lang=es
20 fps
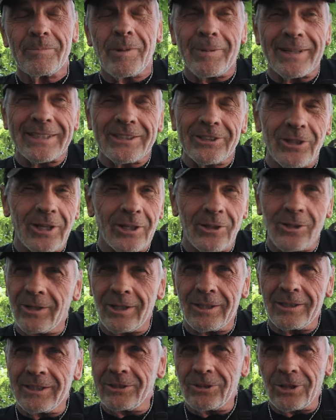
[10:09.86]
Me pareció
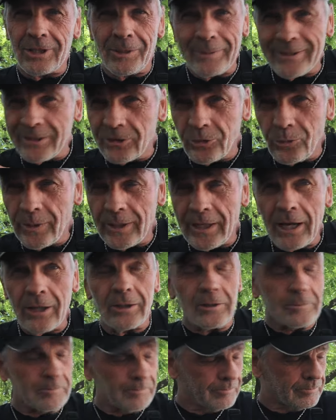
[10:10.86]
algo totalmente
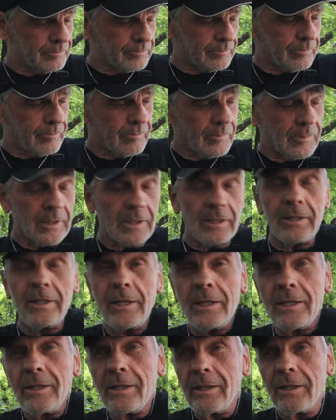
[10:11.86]
desubicado.
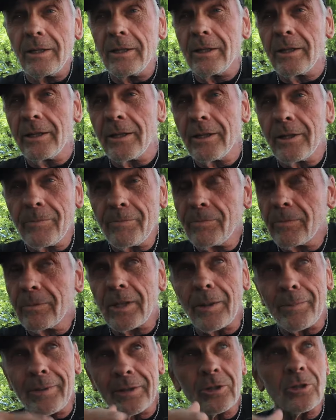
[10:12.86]
Y eh,
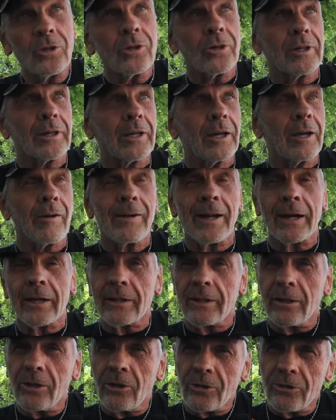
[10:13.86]
también tengo que
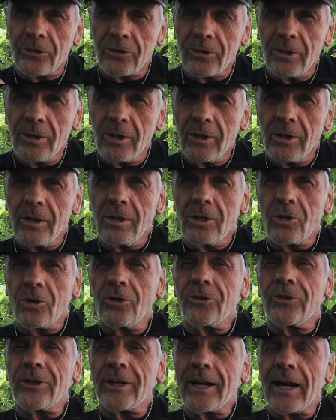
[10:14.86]
hablar de los
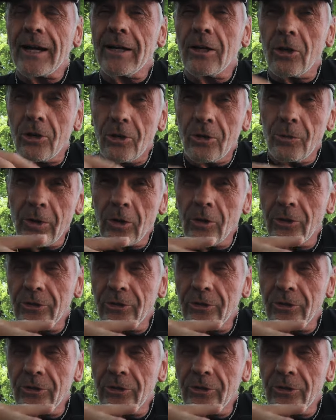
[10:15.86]
concejal, los dos nuevos